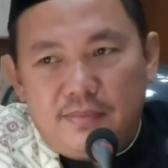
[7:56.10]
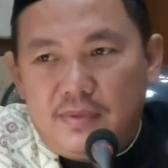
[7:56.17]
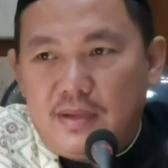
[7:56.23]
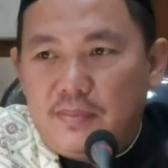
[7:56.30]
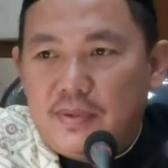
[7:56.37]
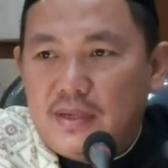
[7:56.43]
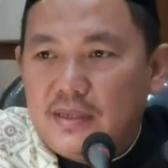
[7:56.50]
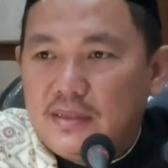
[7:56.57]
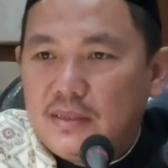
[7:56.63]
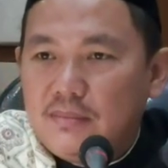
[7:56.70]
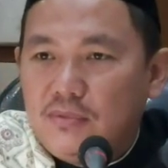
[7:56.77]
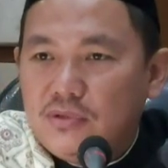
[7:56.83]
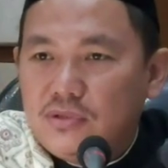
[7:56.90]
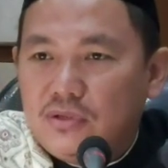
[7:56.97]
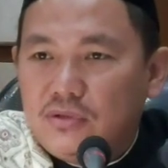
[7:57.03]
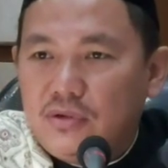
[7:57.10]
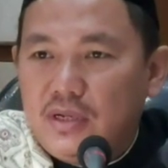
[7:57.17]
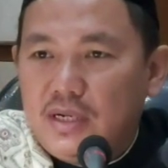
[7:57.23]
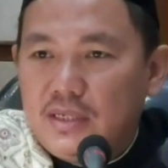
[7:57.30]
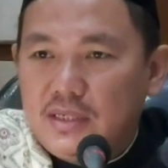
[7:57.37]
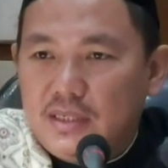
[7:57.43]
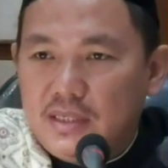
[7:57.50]
apa kita mau contohnya
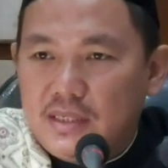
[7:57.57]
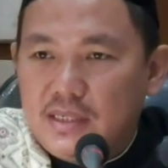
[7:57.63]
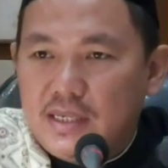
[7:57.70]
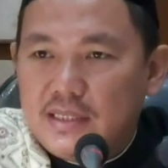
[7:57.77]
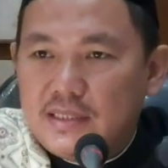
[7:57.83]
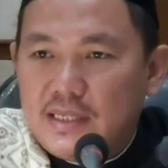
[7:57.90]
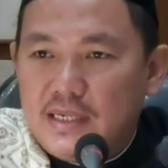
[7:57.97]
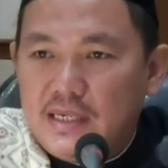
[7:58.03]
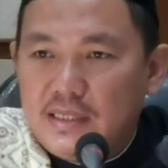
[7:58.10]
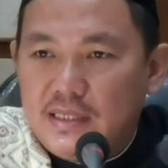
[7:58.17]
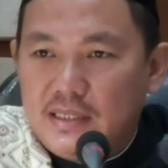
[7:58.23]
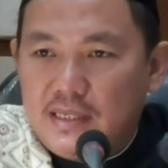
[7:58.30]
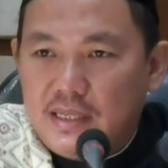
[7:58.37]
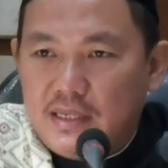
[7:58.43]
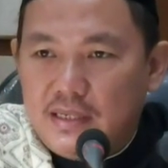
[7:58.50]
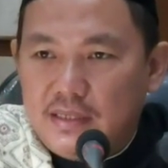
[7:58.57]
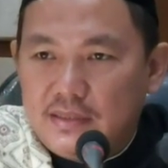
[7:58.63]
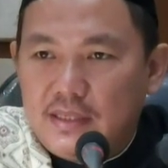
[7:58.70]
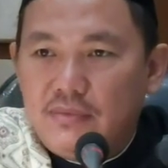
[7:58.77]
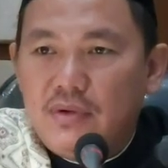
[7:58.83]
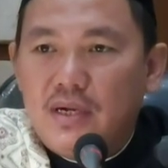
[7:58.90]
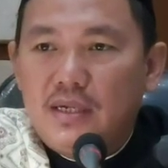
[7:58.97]
lagi nih, kiaskan lagi nih ya.
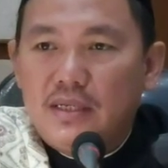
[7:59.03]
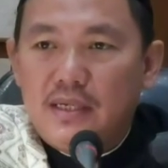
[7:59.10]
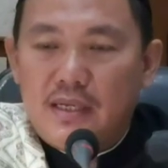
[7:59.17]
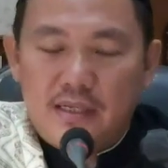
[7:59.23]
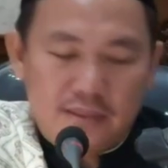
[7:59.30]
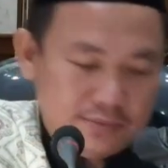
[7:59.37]
Saya ulang lagi deh.